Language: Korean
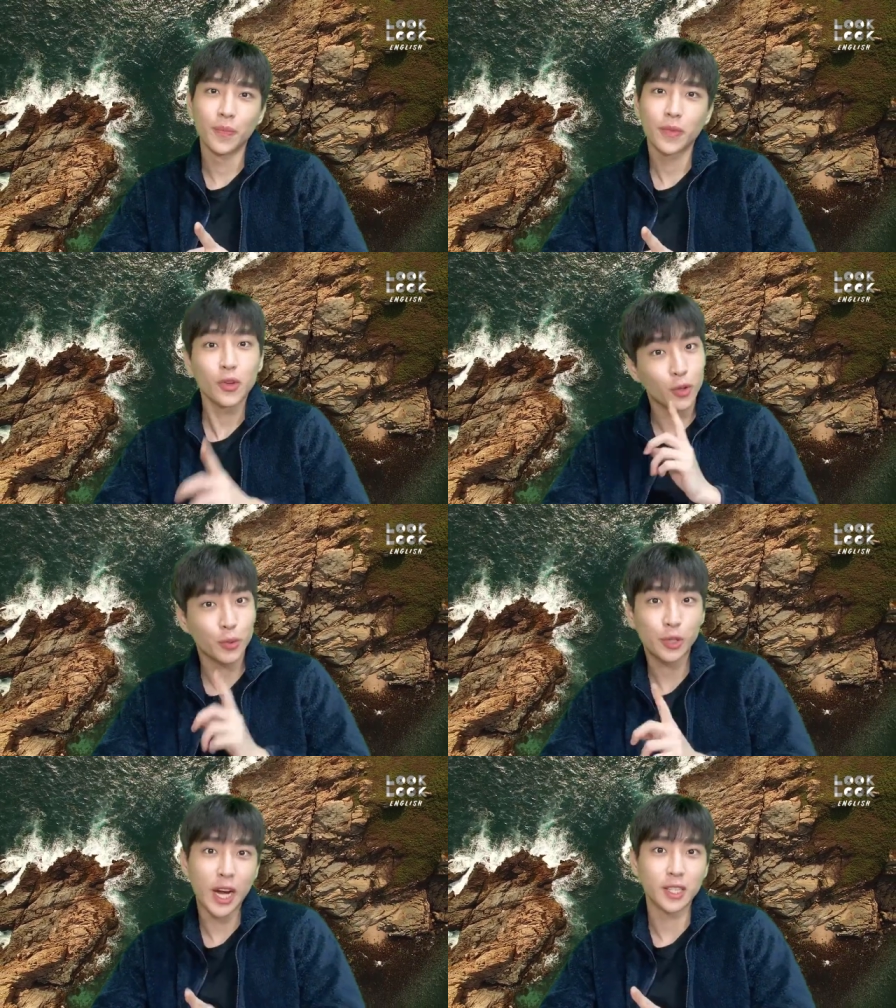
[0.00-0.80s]
유튜브
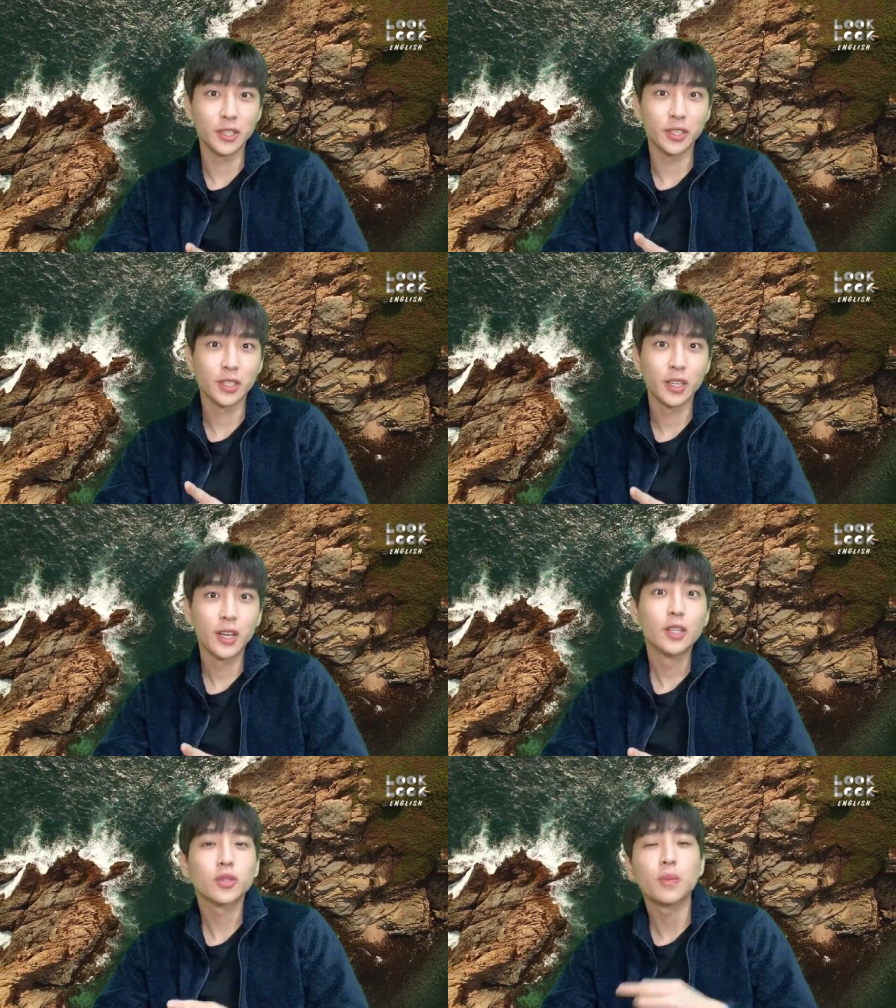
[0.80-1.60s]
챌린지.
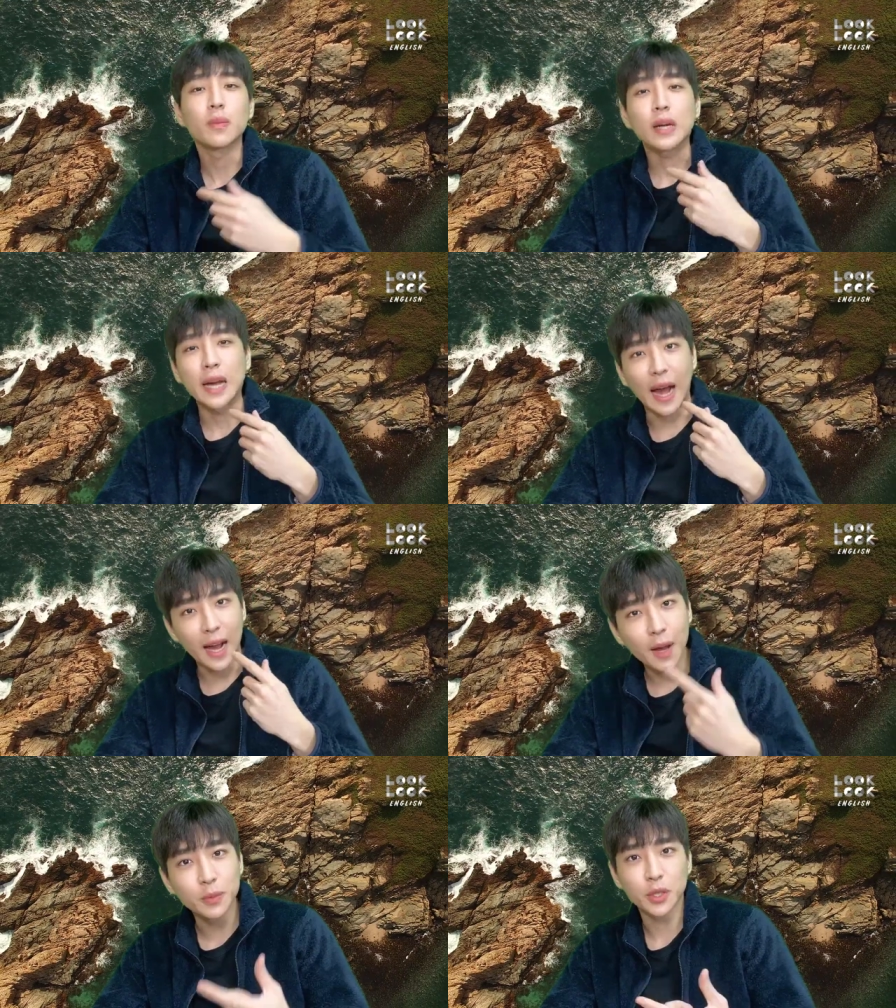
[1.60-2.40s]
좀
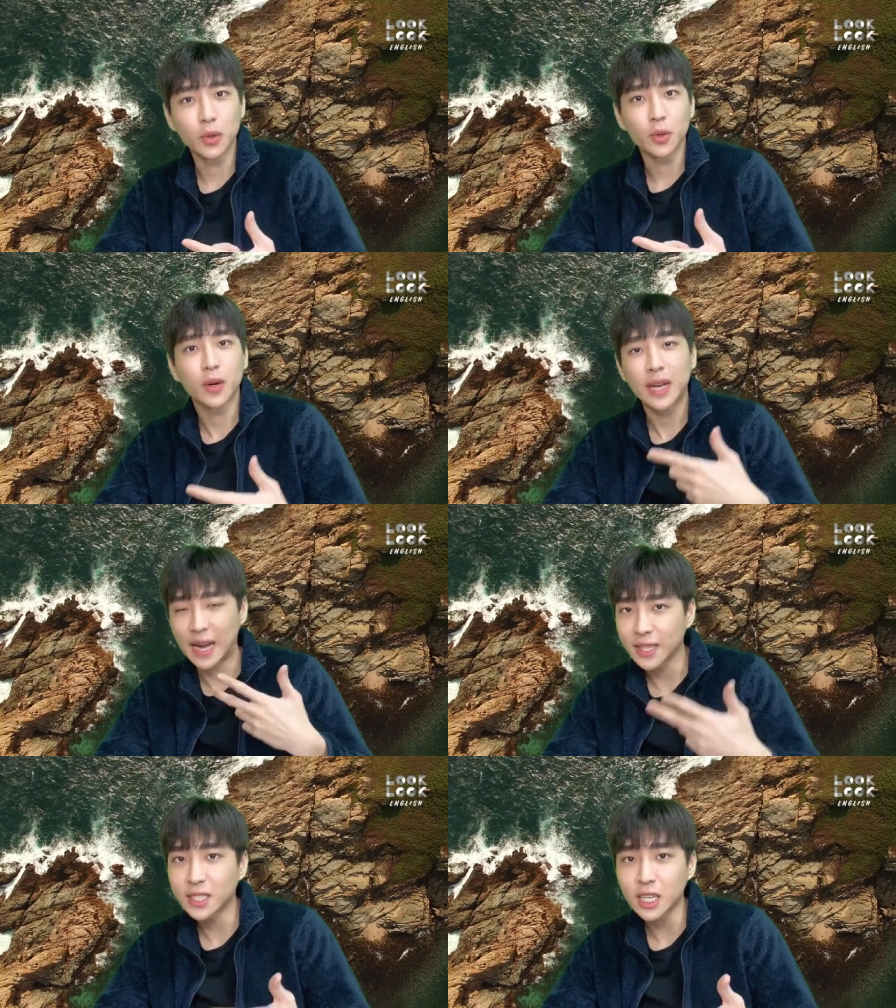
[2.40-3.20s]
강압적으로,
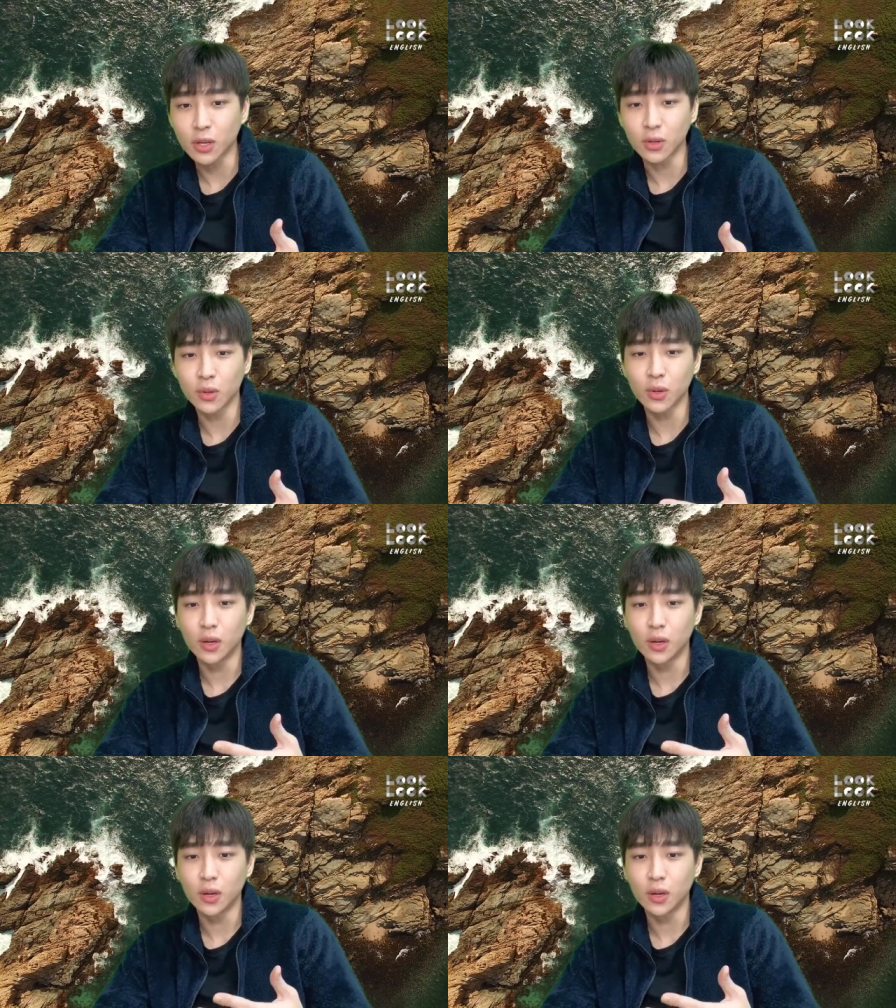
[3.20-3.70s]
강제적으로